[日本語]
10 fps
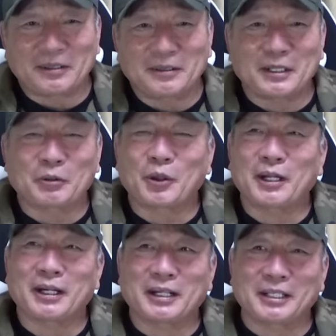うん、でこれ
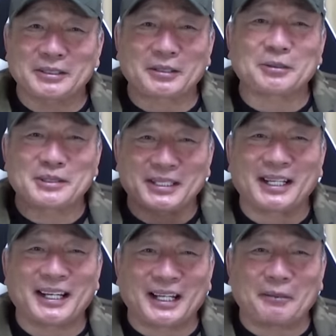から活躍し
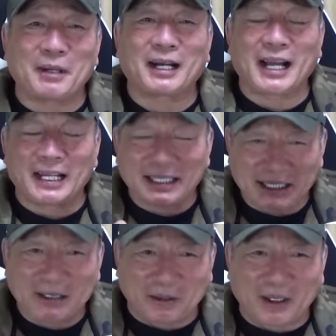て、まあ、仮
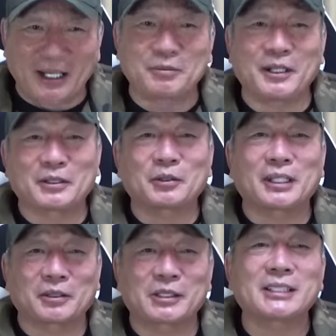によ FA 取っ
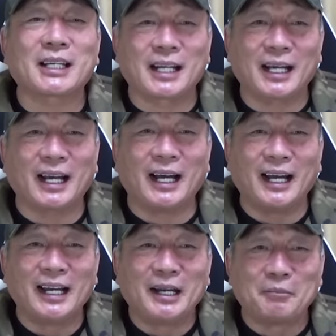たとしたら、
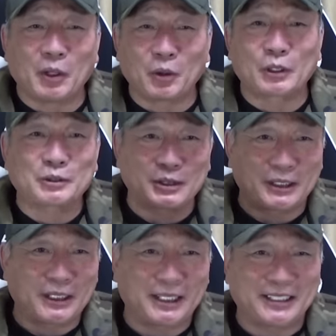うん、まあ、オリックス
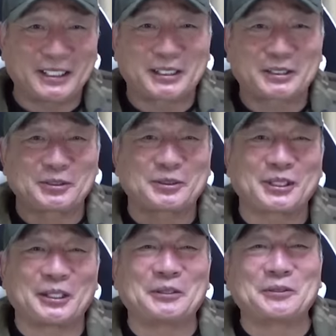に移籍するっ
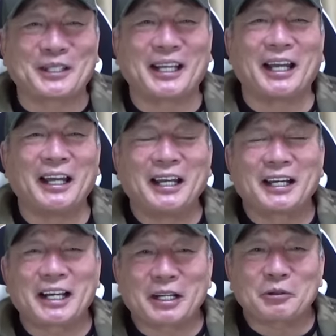ていうね
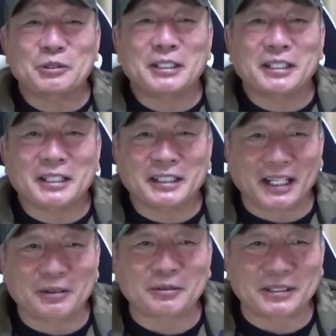可能性だって
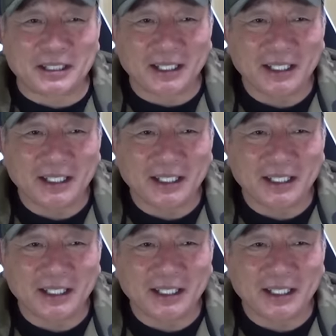あるしね